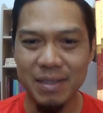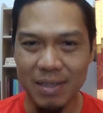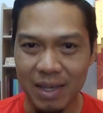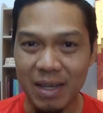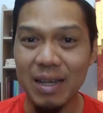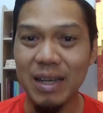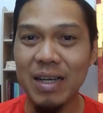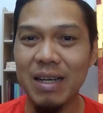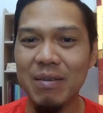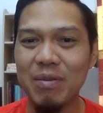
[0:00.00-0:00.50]

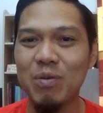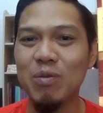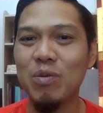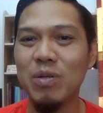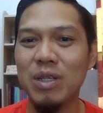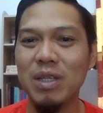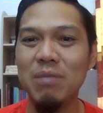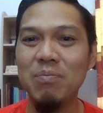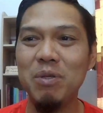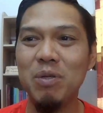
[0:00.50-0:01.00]
เออคน
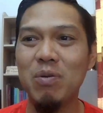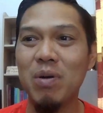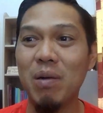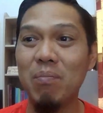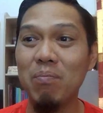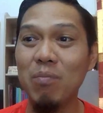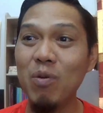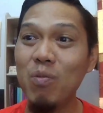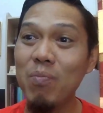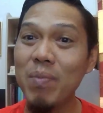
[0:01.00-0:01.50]
ที่มีความ
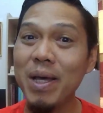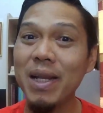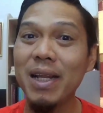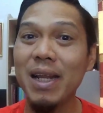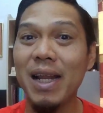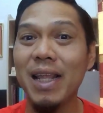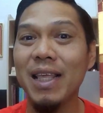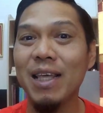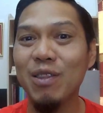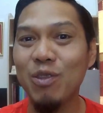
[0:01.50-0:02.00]
มุ่งมั่น
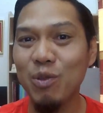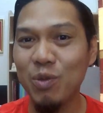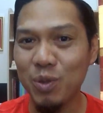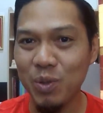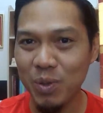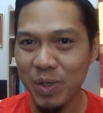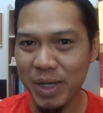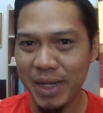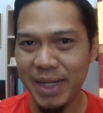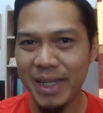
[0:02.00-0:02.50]
ระยะ
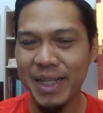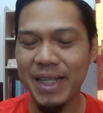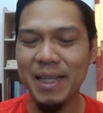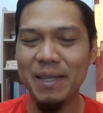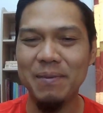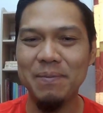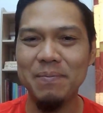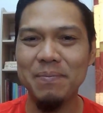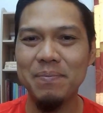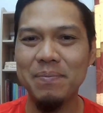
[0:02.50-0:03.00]
ต้นๆได้ดี
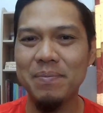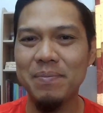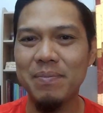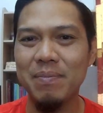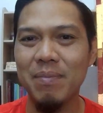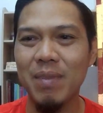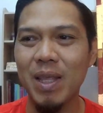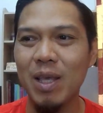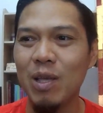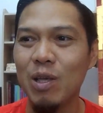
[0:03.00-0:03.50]

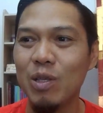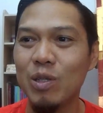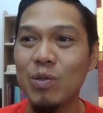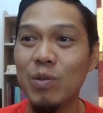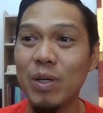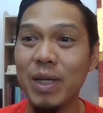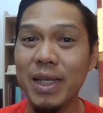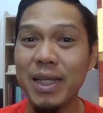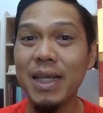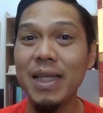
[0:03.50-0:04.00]
ส่
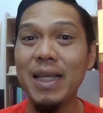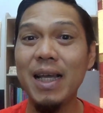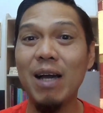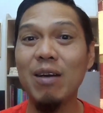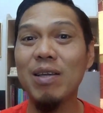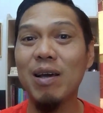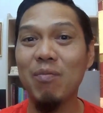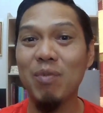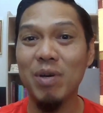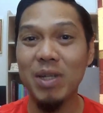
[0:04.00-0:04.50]
วนระยะยาว
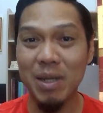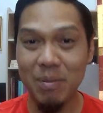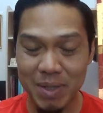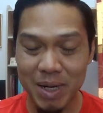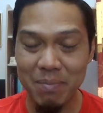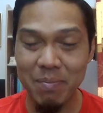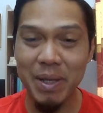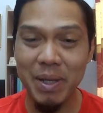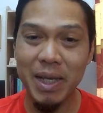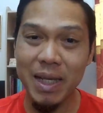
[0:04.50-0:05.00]
ถามว่าทำ
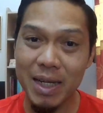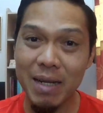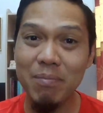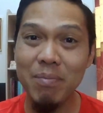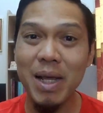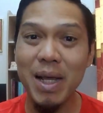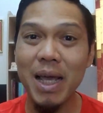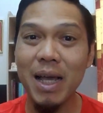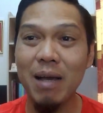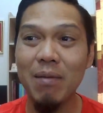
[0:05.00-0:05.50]
ได้ไหมก็
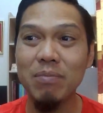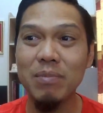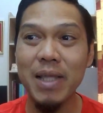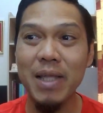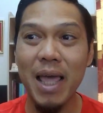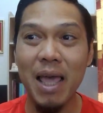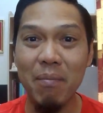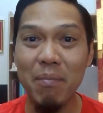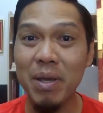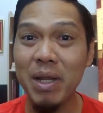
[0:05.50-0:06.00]
ทำได้ครับ
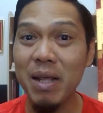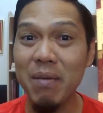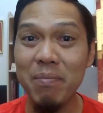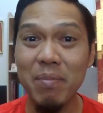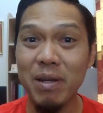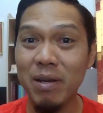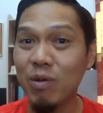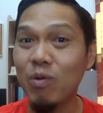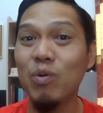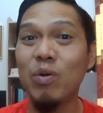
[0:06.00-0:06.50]
แต่ไม่ได้
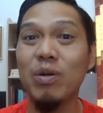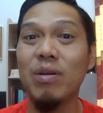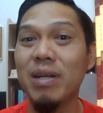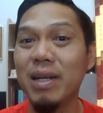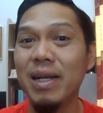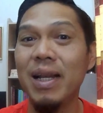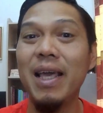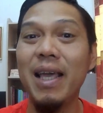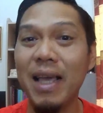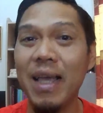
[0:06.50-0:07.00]
เป็นคน
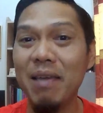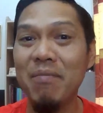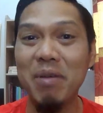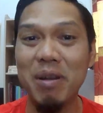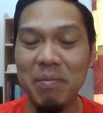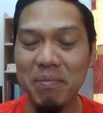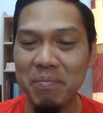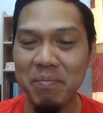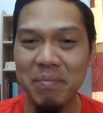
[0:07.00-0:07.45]
เร่งให้มัน